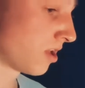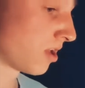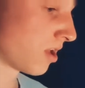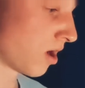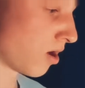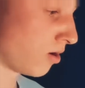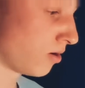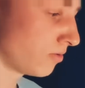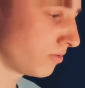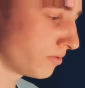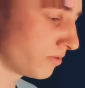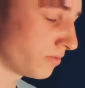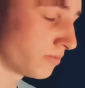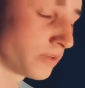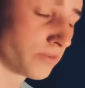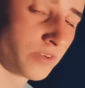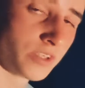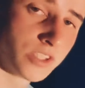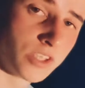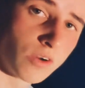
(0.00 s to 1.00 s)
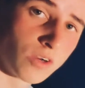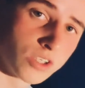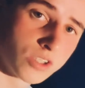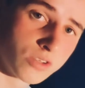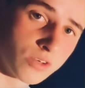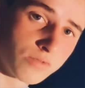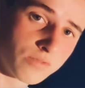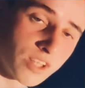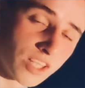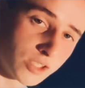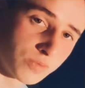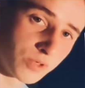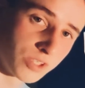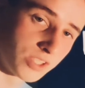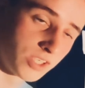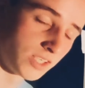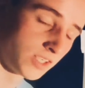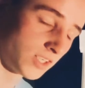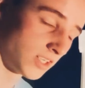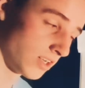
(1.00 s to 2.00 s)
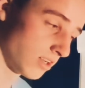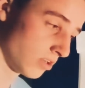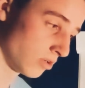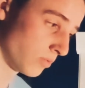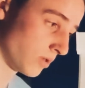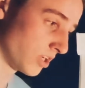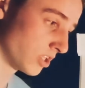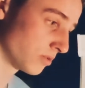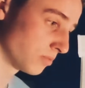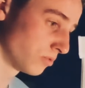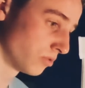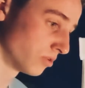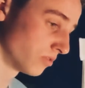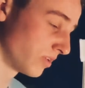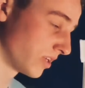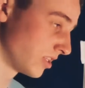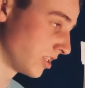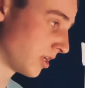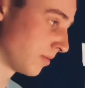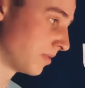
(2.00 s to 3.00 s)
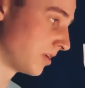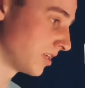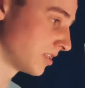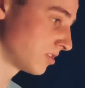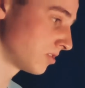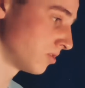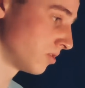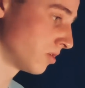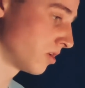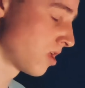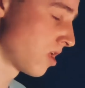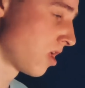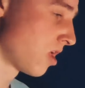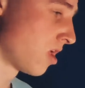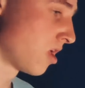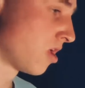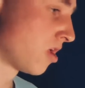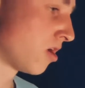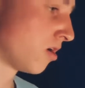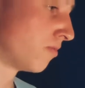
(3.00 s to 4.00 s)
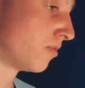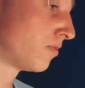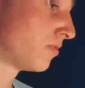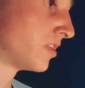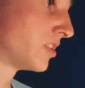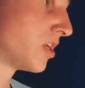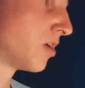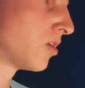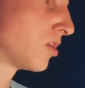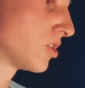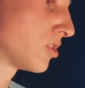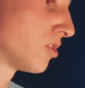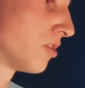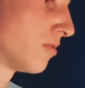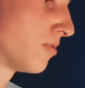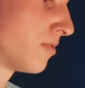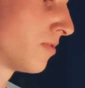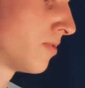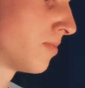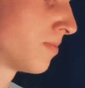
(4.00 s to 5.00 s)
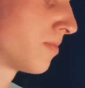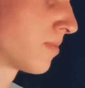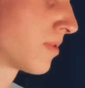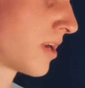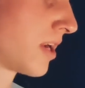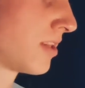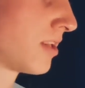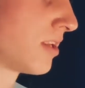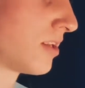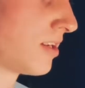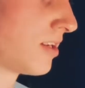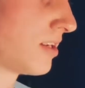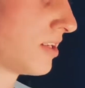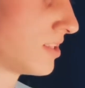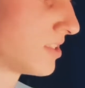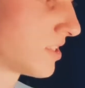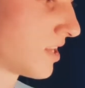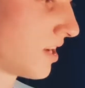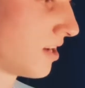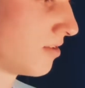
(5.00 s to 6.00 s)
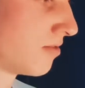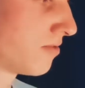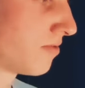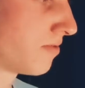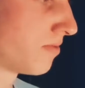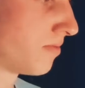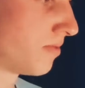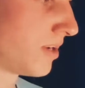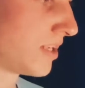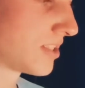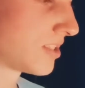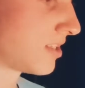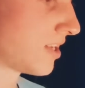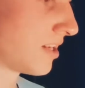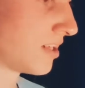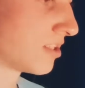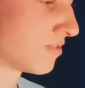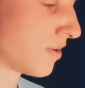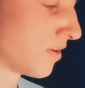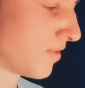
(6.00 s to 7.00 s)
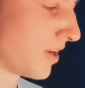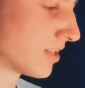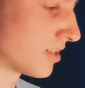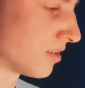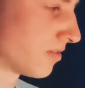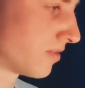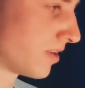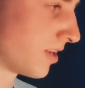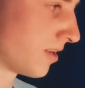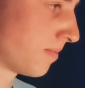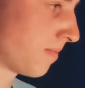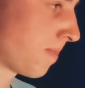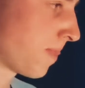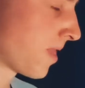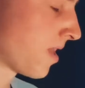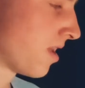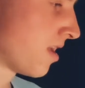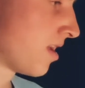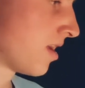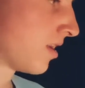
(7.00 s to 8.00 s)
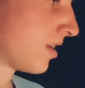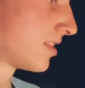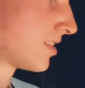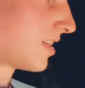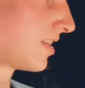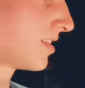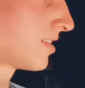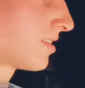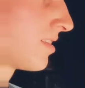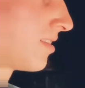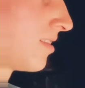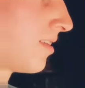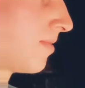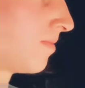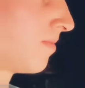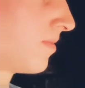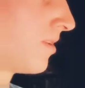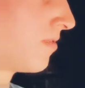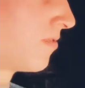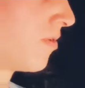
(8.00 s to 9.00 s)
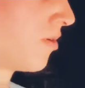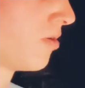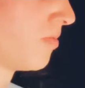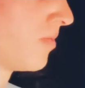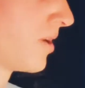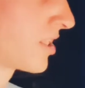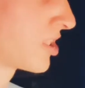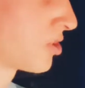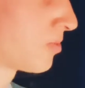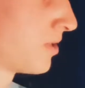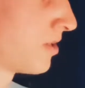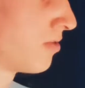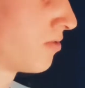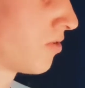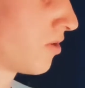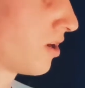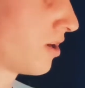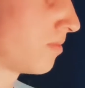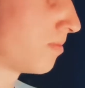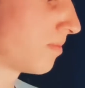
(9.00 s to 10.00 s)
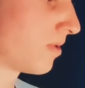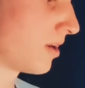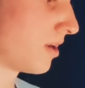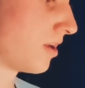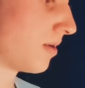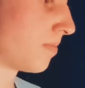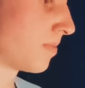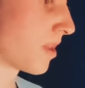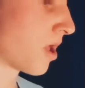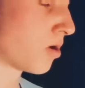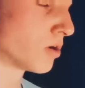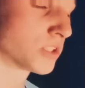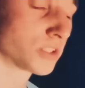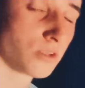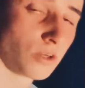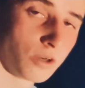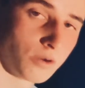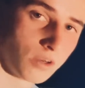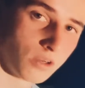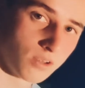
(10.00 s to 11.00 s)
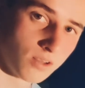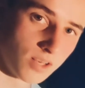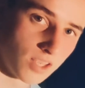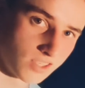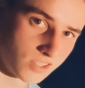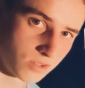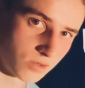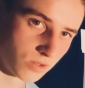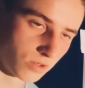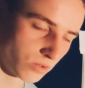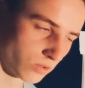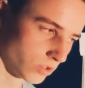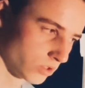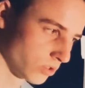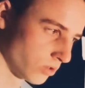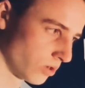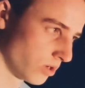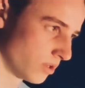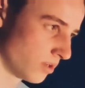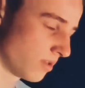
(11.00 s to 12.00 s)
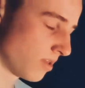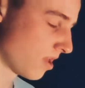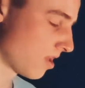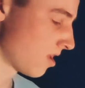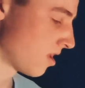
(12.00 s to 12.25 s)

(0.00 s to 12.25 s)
auf, wie viel Sauerstoff transportiert er über das Blut während der Belastung und wie viel Sauerstoff kann dann in den Zellen letzten Endes verwertet werden. Das heißt, ähm, die VO Max spielt vor allem bei Ausdauerleistungen eine große Rolle,